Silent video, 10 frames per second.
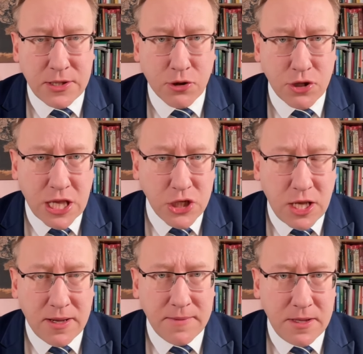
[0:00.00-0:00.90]
to też
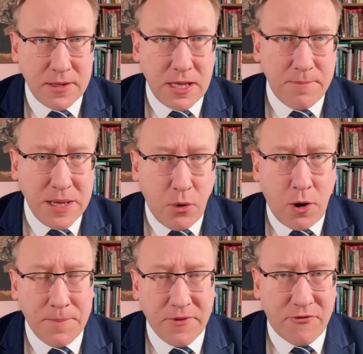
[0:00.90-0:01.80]
nie, nie
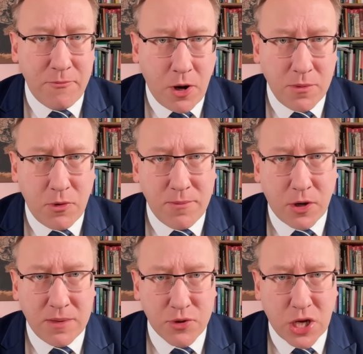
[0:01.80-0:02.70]
było w moim
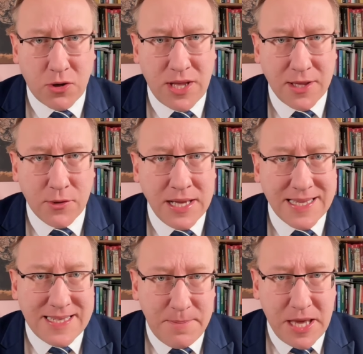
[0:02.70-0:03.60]
głębokim przekonaniu
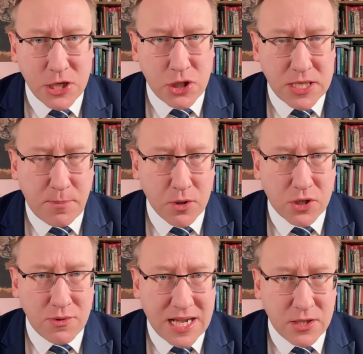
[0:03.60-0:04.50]
zbieżne z
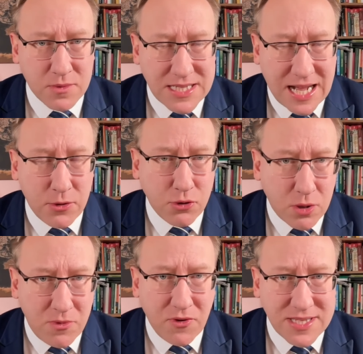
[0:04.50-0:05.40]
polską racją stanu i
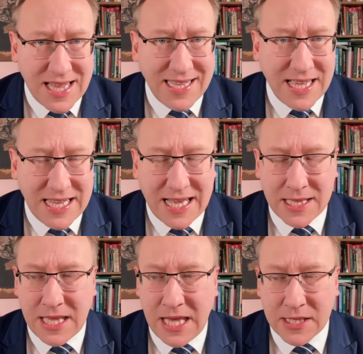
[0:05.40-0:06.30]
to mówiąc
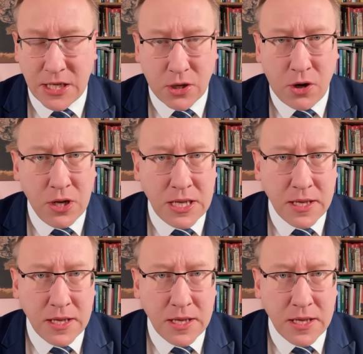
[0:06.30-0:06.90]
najdelikatniej jak tylko